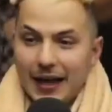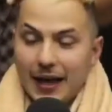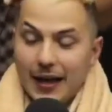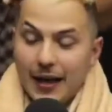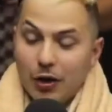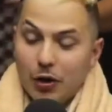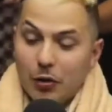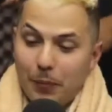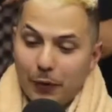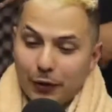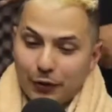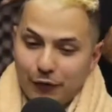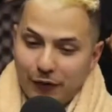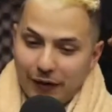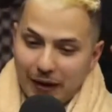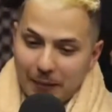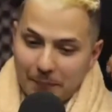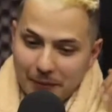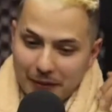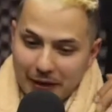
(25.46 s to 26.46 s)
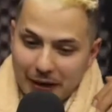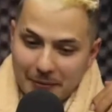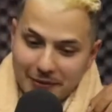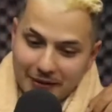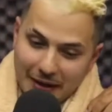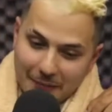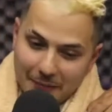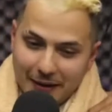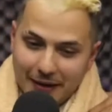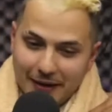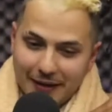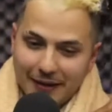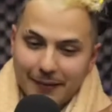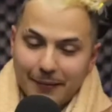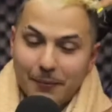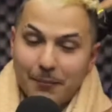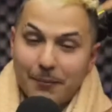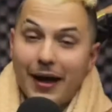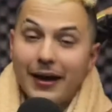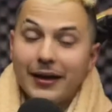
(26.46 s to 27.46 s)
eu não posso falar pirâmide, né? Porque
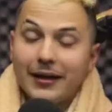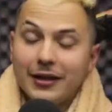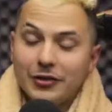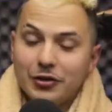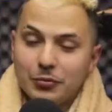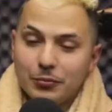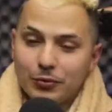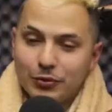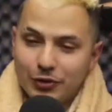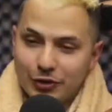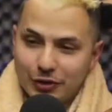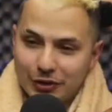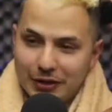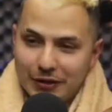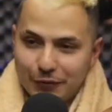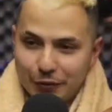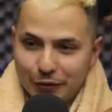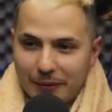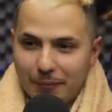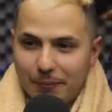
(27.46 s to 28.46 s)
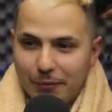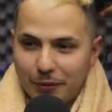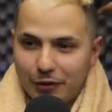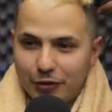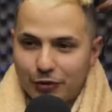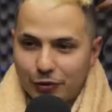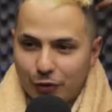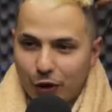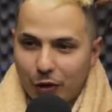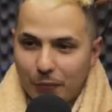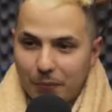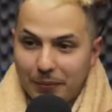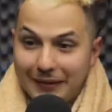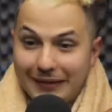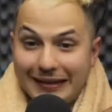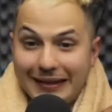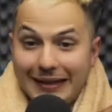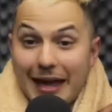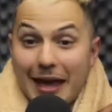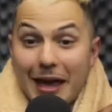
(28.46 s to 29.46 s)
marketing multinível da marketing Polishop,
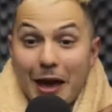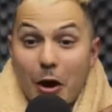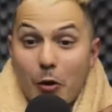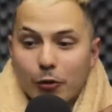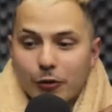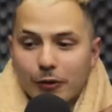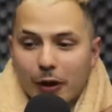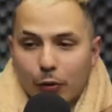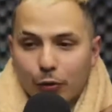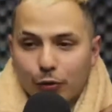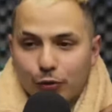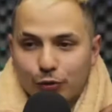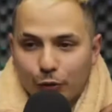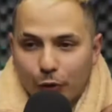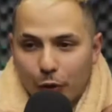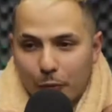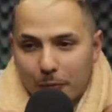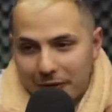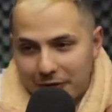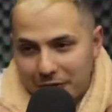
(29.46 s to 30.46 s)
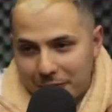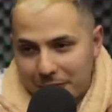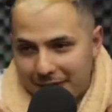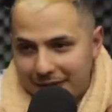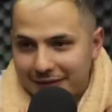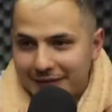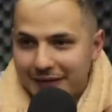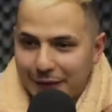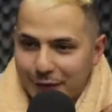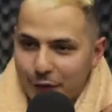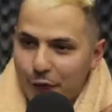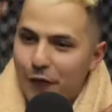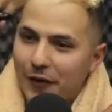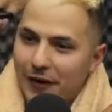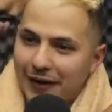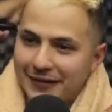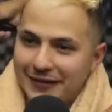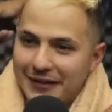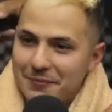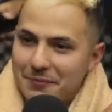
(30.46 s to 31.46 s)
multinível. que eu não soube administrar, vou
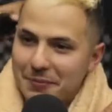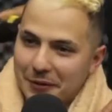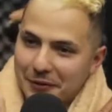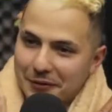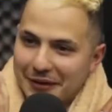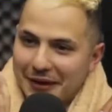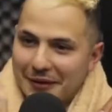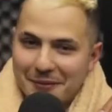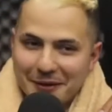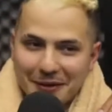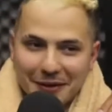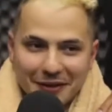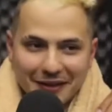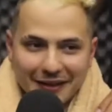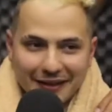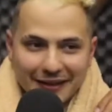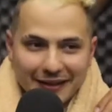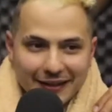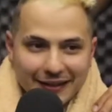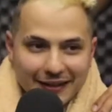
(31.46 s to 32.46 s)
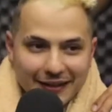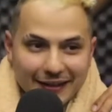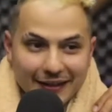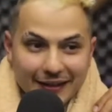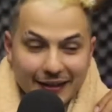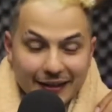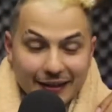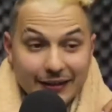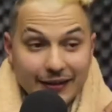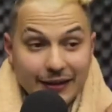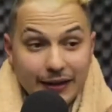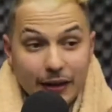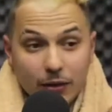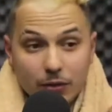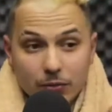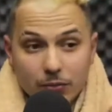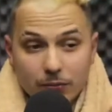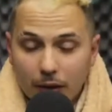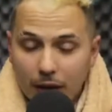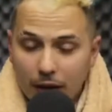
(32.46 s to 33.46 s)
falar assim pra não dar BO, né? Que
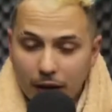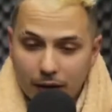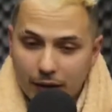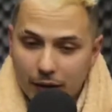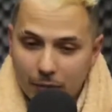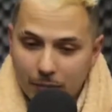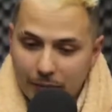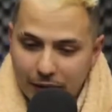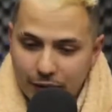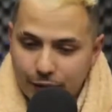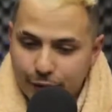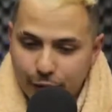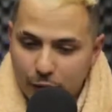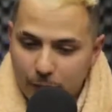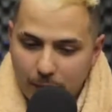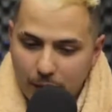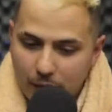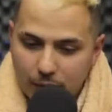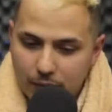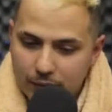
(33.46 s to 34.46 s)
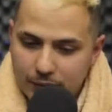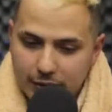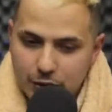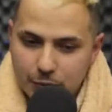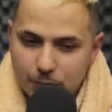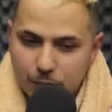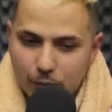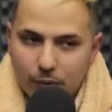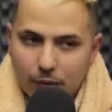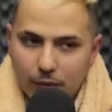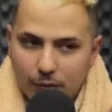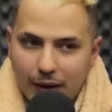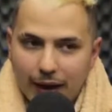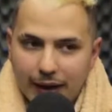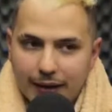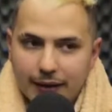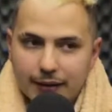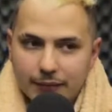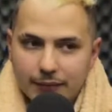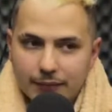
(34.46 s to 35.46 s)
eu, mano, realmente foi um bagulho que, tipo, eu, eu
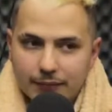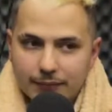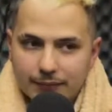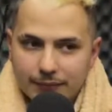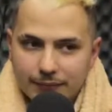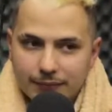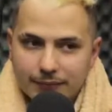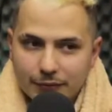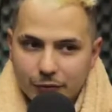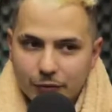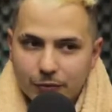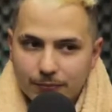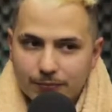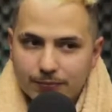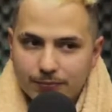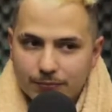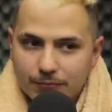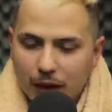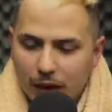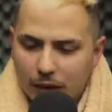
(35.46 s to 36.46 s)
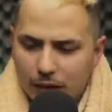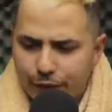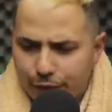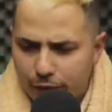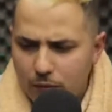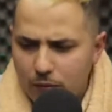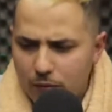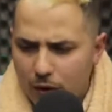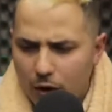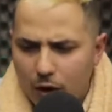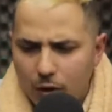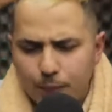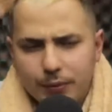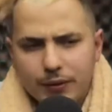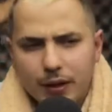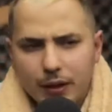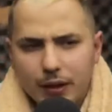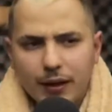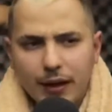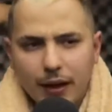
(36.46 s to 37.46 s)
caí. Num, mano, foi um golpe,
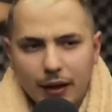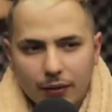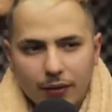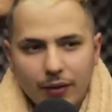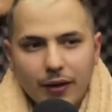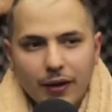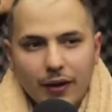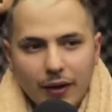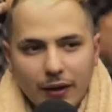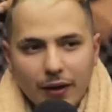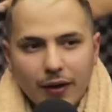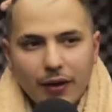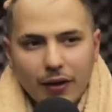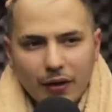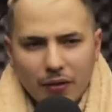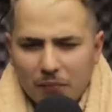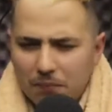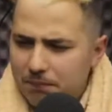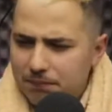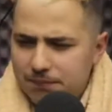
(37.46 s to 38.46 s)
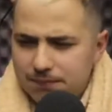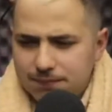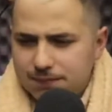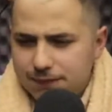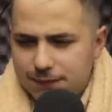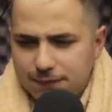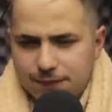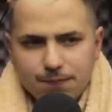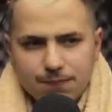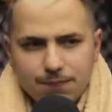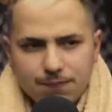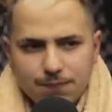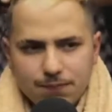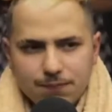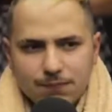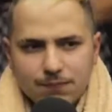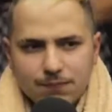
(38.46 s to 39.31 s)
tá ligado? Mas da Polishop, né?